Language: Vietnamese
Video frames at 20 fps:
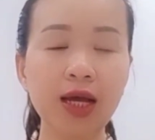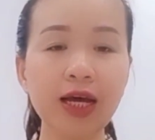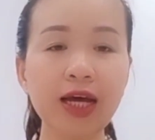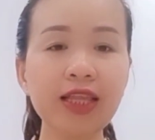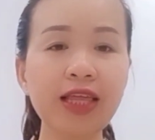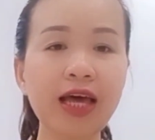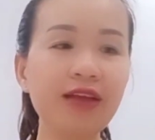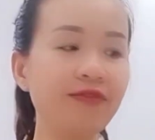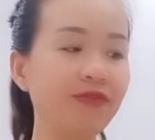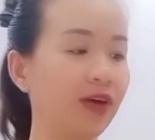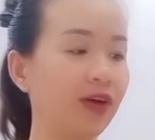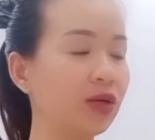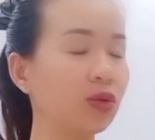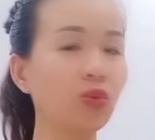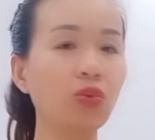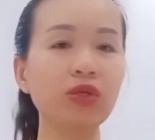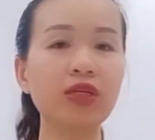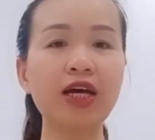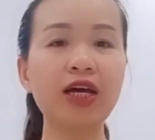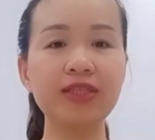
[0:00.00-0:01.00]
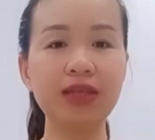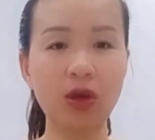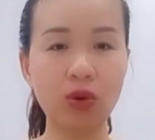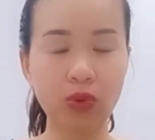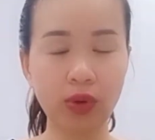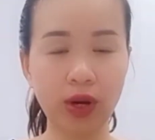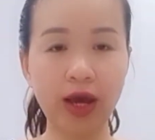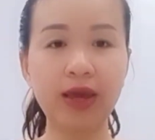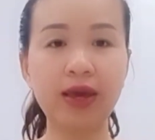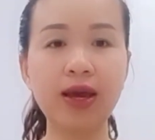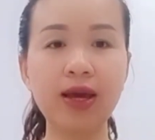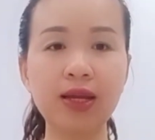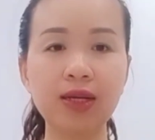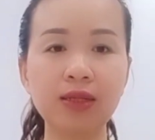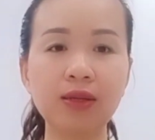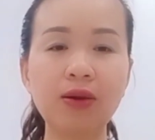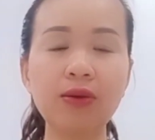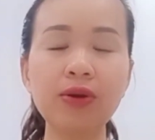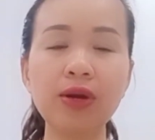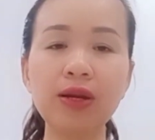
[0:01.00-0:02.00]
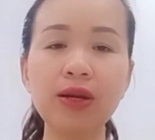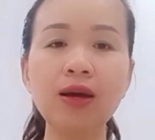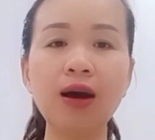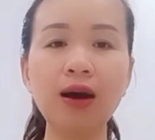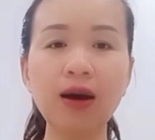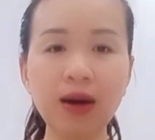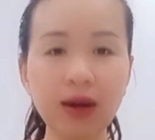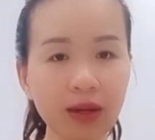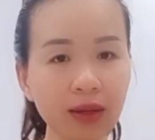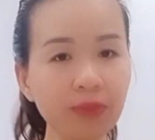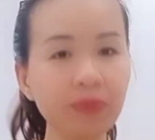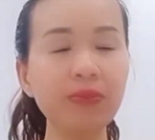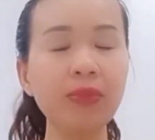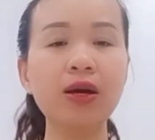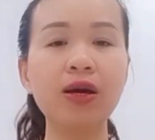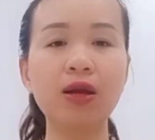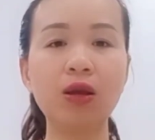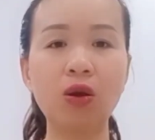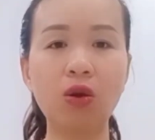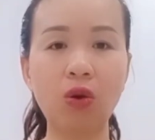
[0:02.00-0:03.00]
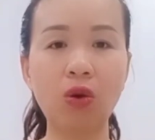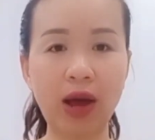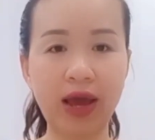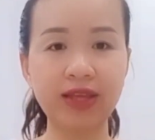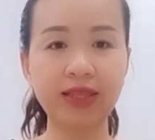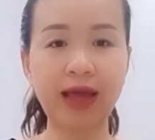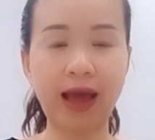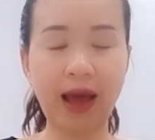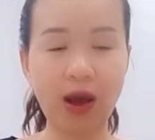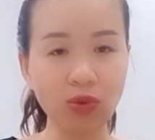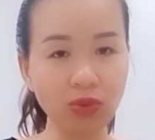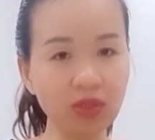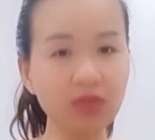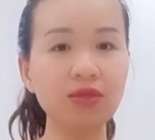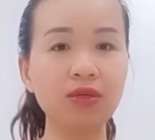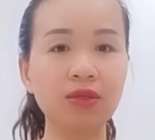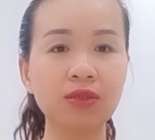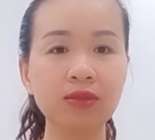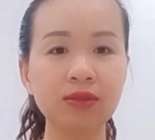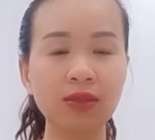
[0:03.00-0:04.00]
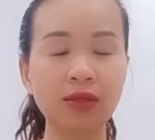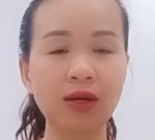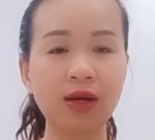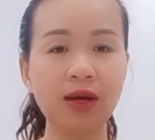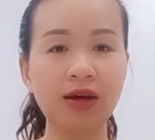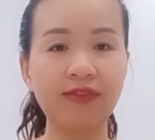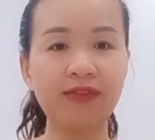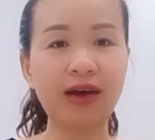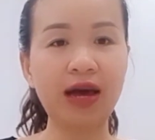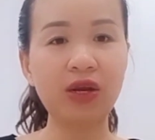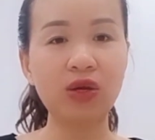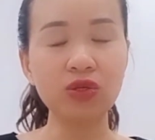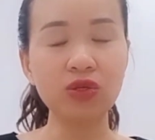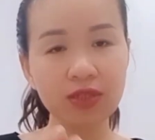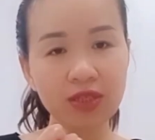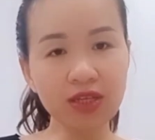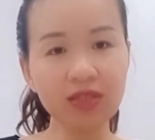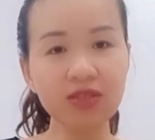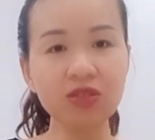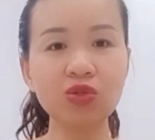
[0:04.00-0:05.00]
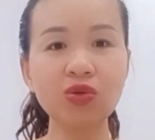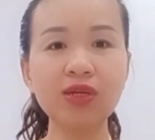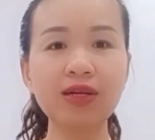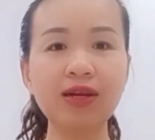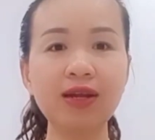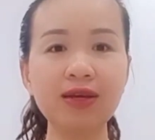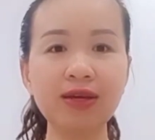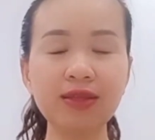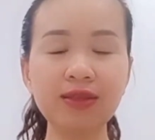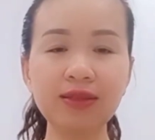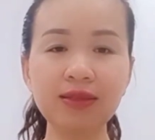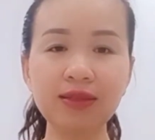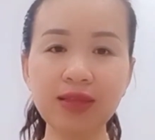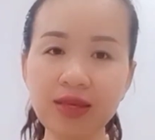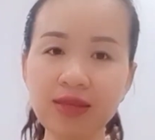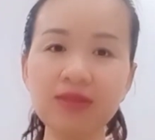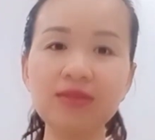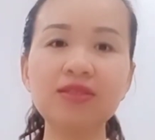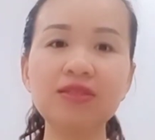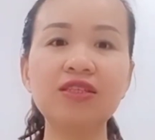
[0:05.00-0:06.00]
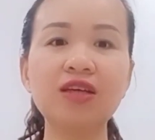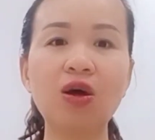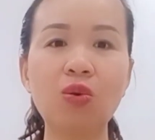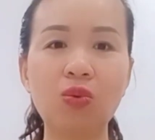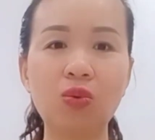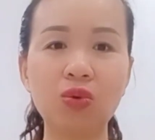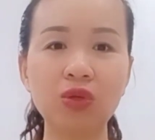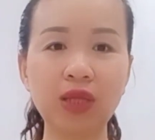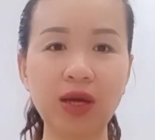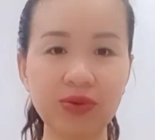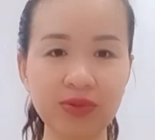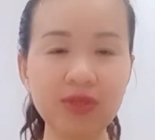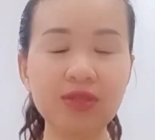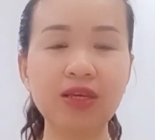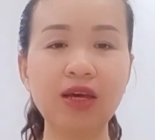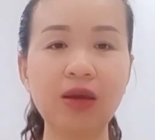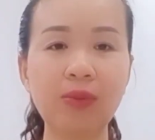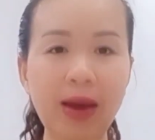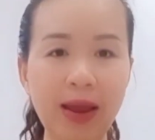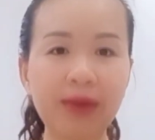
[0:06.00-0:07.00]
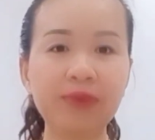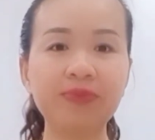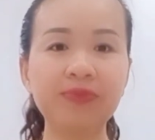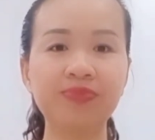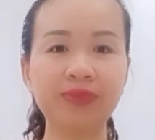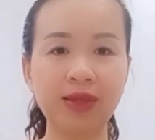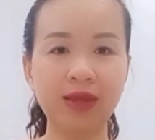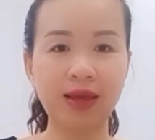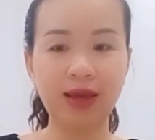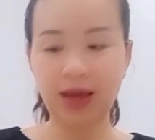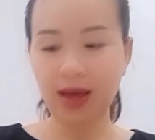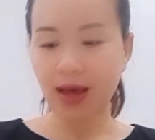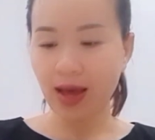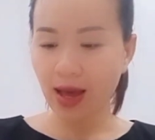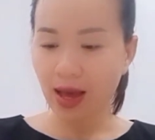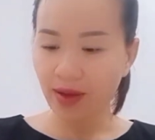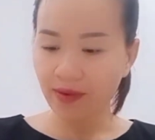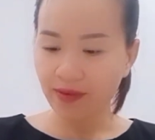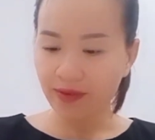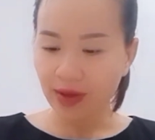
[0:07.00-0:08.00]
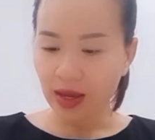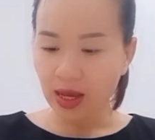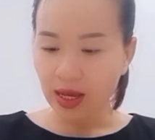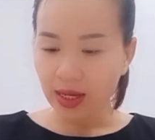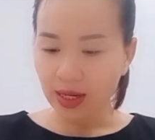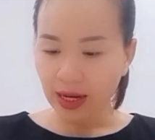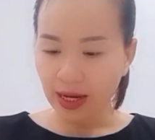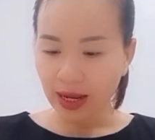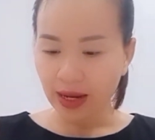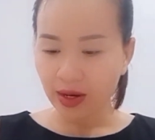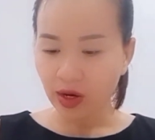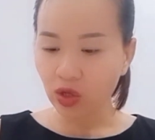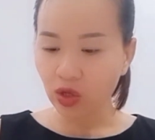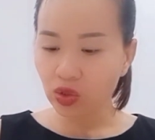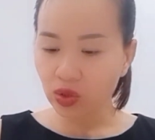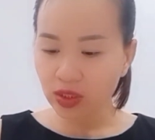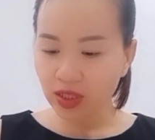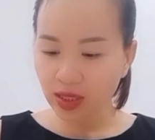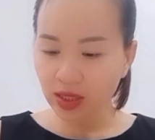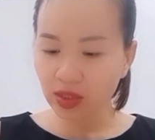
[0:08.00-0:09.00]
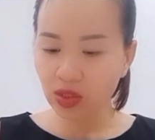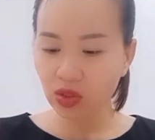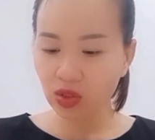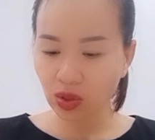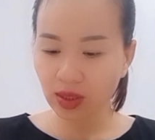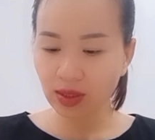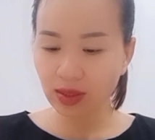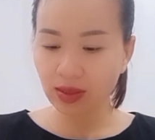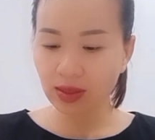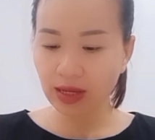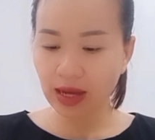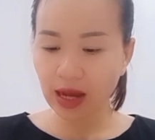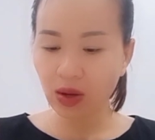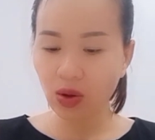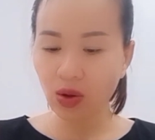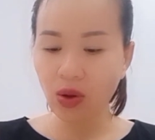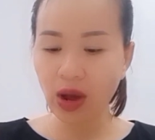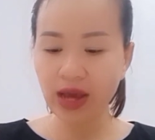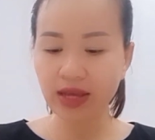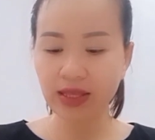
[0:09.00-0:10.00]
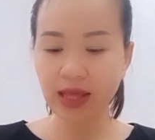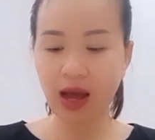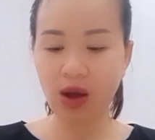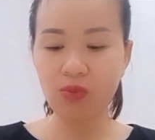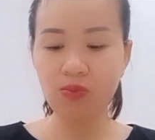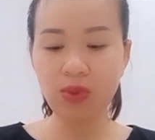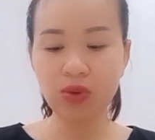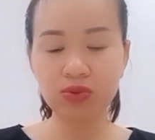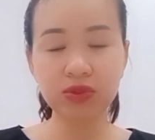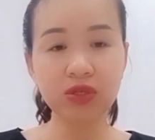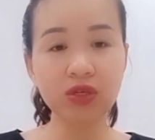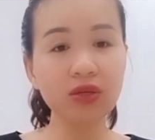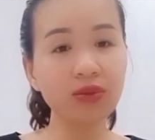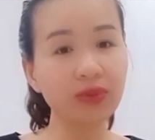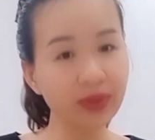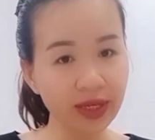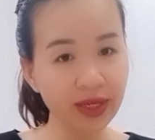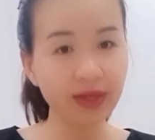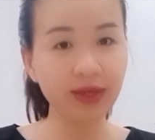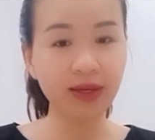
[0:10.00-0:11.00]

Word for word: cái thành phần của chai dầu này á, nó đến hơn 10 loại thảo dược và nó chiết xuất lấy cái tinh dầu của thảo dược như các bạn à nè nó chiết xuất từ các loại thảo mộc siêu